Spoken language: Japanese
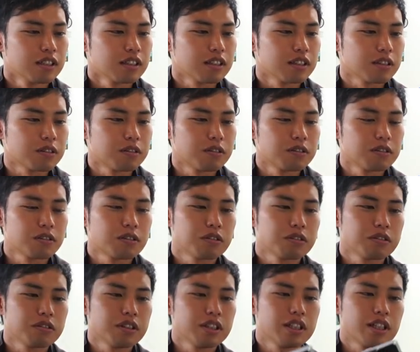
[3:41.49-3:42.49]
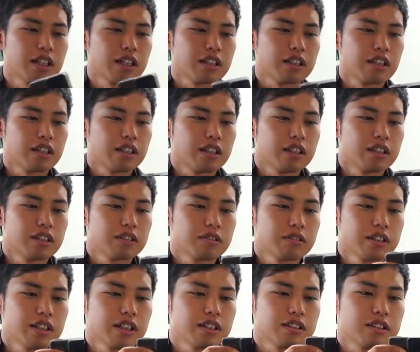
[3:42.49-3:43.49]
なんで今後この2台でねと
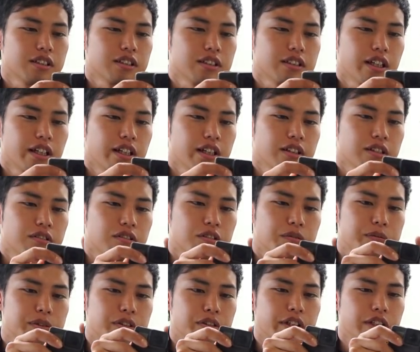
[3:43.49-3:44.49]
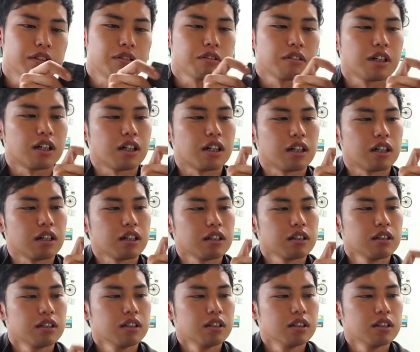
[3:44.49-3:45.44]
りあえずですね GoPro8 が